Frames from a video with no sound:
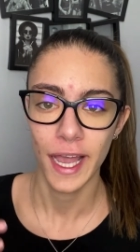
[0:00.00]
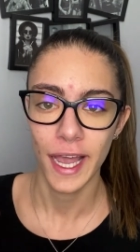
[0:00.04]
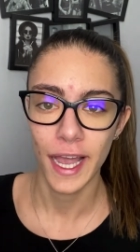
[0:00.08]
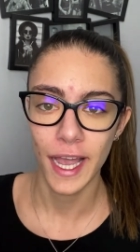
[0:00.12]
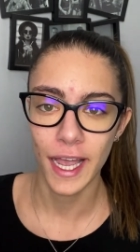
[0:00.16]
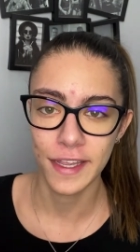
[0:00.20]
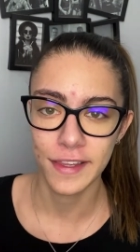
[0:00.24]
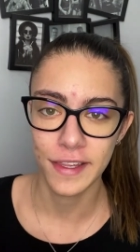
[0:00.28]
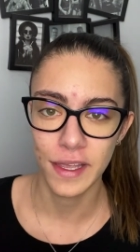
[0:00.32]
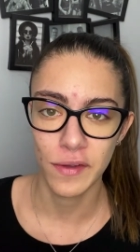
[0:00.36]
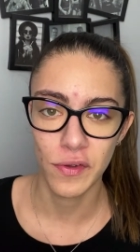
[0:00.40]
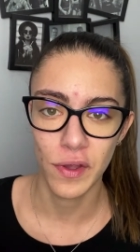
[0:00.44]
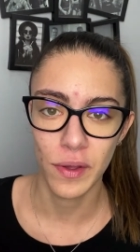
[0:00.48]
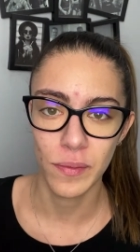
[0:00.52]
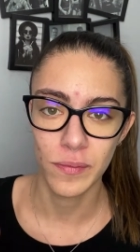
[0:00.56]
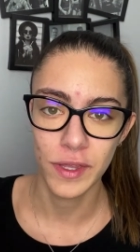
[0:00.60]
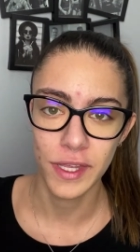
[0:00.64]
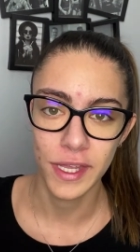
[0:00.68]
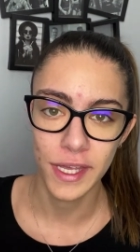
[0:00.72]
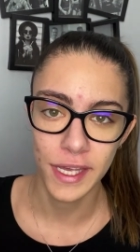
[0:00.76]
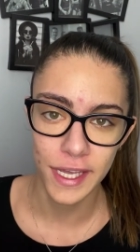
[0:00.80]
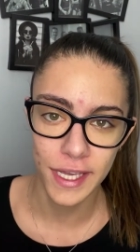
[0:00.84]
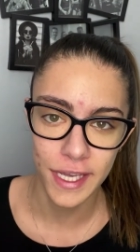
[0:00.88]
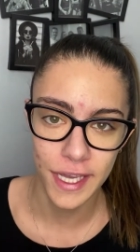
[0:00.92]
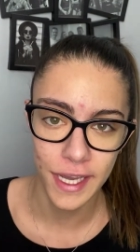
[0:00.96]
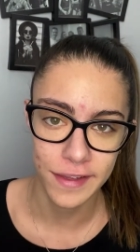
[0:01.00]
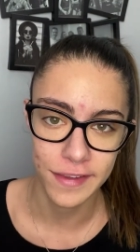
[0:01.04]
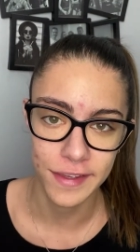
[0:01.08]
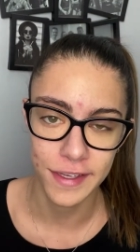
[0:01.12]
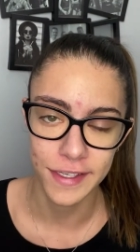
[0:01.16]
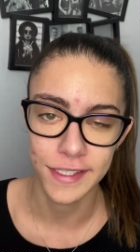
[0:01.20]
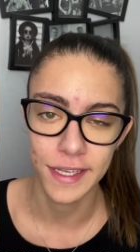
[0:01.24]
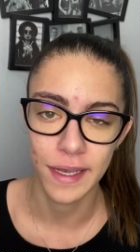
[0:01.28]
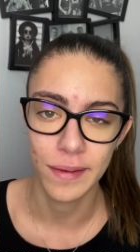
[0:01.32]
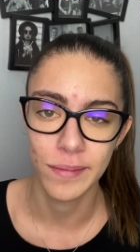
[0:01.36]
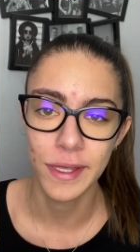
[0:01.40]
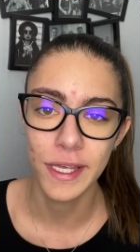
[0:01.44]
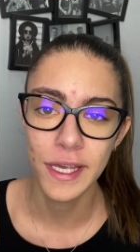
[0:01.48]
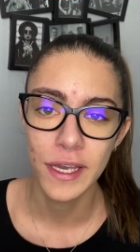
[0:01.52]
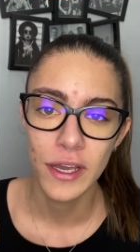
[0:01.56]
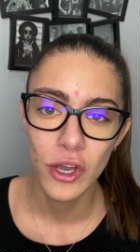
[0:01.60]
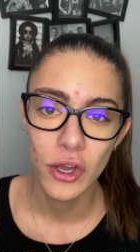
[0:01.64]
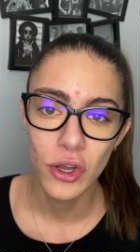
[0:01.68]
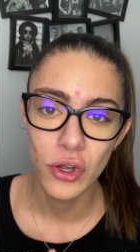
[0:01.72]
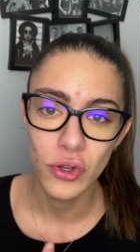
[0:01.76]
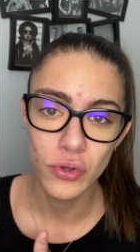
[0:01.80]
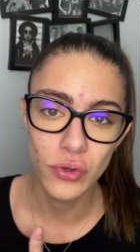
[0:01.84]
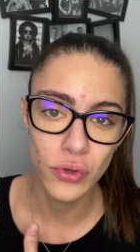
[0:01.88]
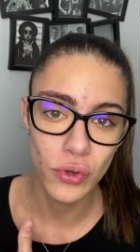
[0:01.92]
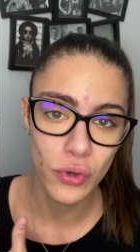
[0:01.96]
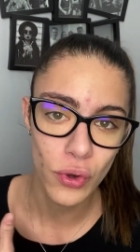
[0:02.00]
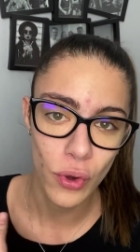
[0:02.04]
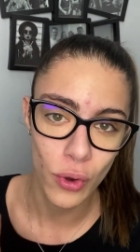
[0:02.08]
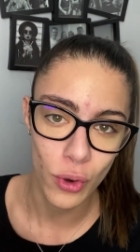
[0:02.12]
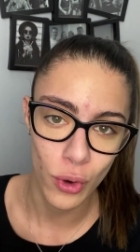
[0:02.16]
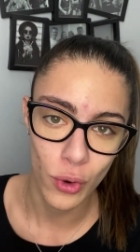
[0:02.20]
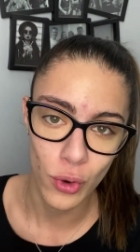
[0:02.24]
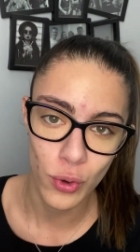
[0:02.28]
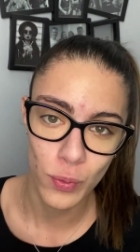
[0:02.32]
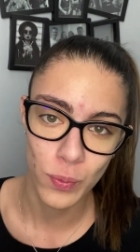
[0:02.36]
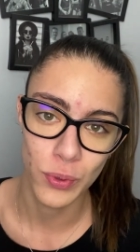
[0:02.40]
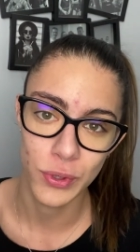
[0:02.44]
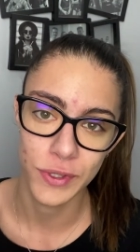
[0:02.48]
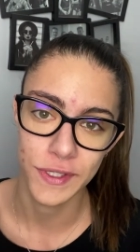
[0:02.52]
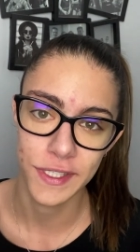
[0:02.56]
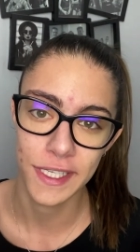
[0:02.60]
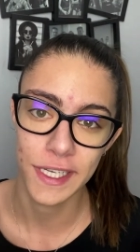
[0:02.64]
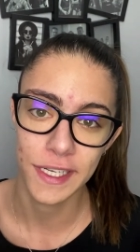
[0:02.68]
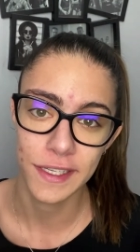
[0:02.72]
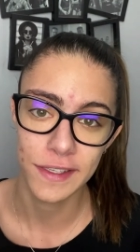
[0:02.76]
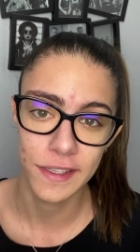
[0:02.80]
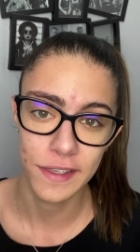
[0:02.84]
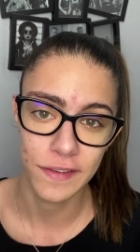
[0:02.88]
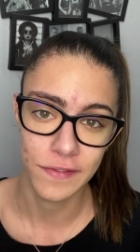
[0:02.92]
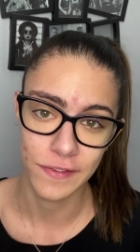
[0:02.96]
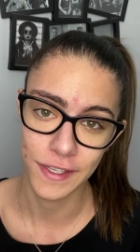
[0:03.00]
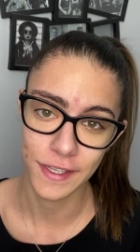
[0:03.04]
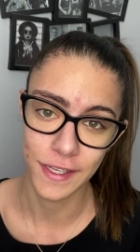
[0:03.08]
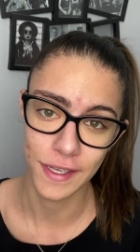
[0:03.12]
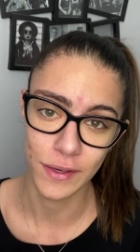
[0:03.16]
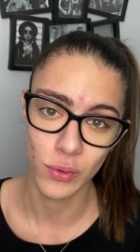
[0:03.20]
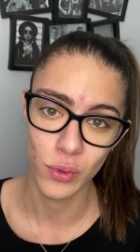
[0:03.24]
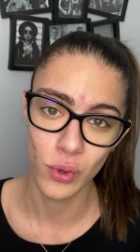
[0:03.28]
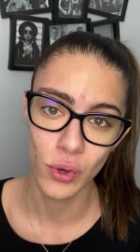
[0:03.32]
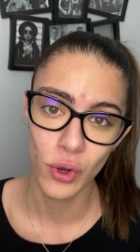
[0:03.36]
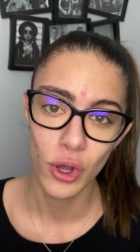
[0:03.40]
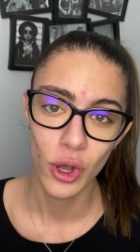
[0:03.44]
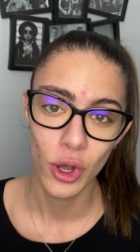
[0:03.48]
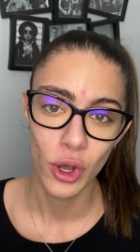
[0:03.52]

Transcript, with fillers: à ta famille et à tes amis de reposter tes vidéos